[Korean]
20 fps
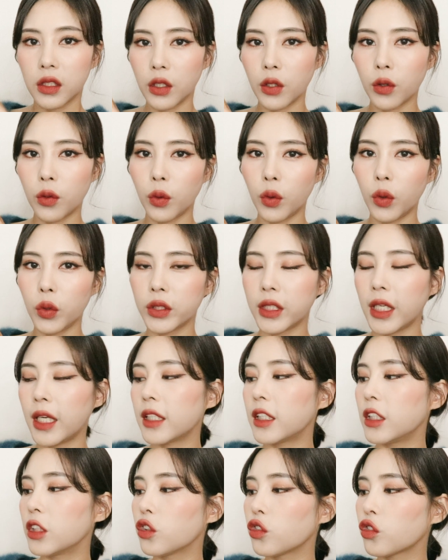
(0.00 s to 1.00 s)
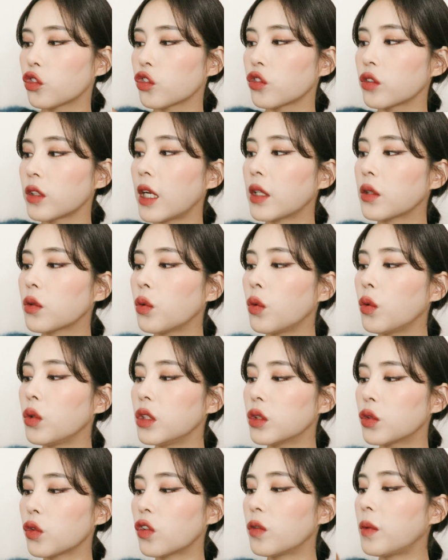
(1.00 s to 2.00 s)
그리고 제 기준 중간
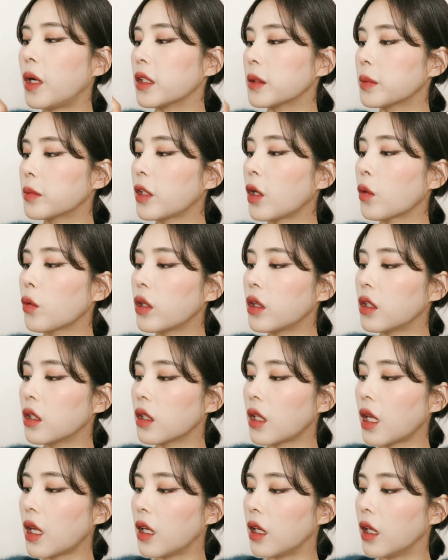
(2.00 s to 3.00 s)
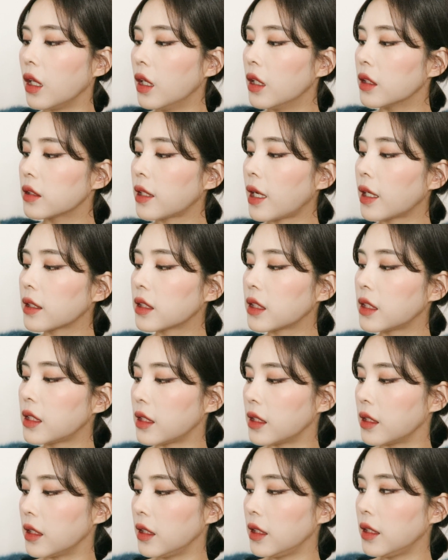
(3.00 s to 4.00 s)
톤이 조금 아쉽다고 했는데,
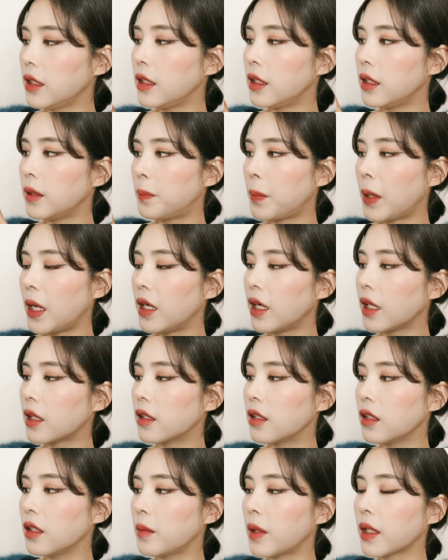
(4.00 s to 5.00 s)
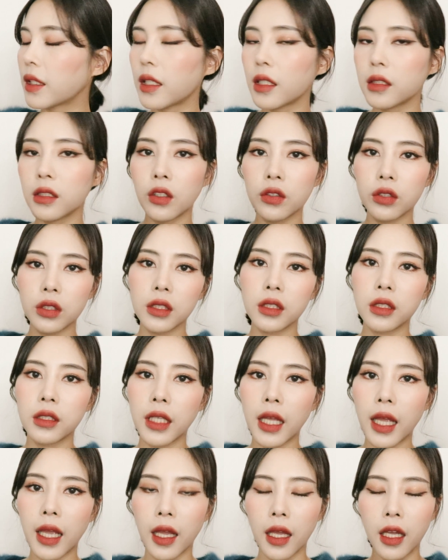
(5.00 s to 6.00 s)
사실 이 팔레트만 딱 썼을
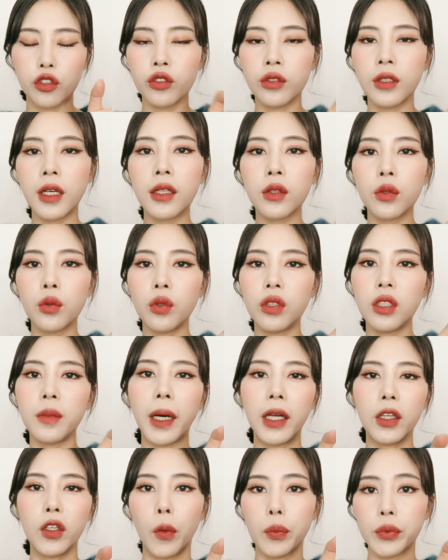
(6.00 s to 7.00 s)
때 중간 톤이 많이